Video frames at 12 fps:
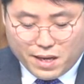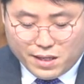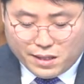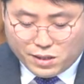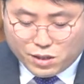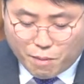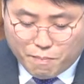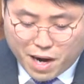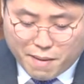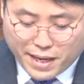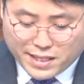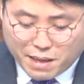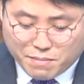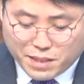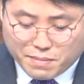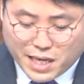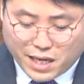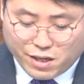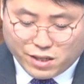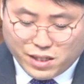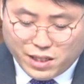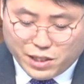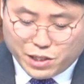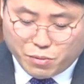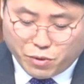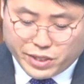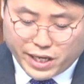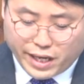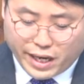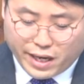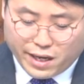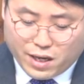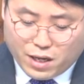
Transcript: 1834년 25세에